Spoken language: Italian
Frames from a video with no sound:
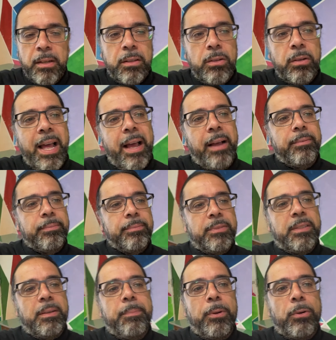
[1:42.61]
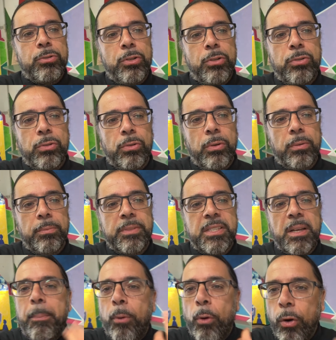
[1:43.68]
Non è sempre lo stesso
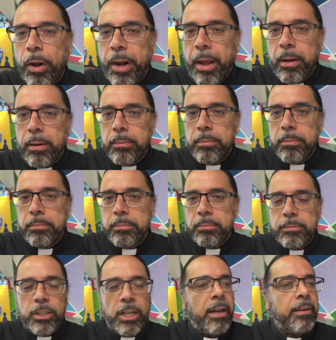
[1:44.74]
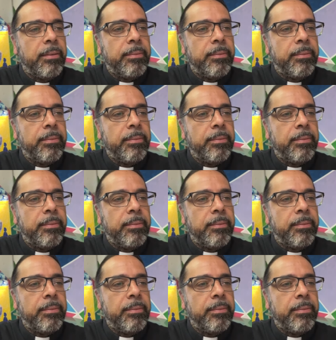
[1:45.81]
sapore, cioè